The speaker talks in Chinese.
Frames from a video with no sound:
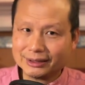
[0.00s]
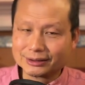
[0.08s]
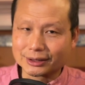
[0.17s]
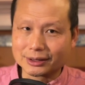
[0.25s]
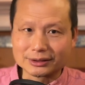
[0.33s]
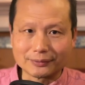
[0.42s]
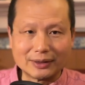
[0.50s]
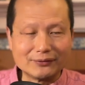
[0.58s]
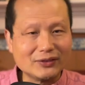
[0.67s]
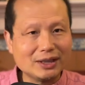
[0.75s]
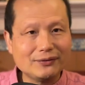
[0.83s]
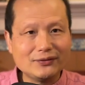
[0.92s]
这个什么
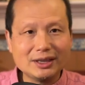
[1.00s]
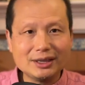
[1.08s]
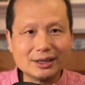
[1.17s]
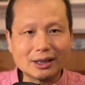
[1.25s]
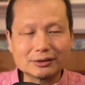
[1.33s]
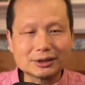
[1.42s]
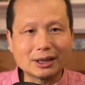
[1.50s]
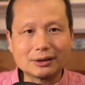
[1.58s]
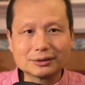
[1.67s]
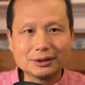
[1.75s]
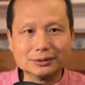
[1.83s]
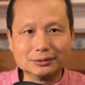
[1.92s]
VV 幺
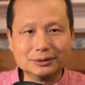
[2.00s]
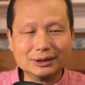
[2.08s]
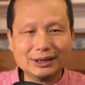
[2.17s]
幺六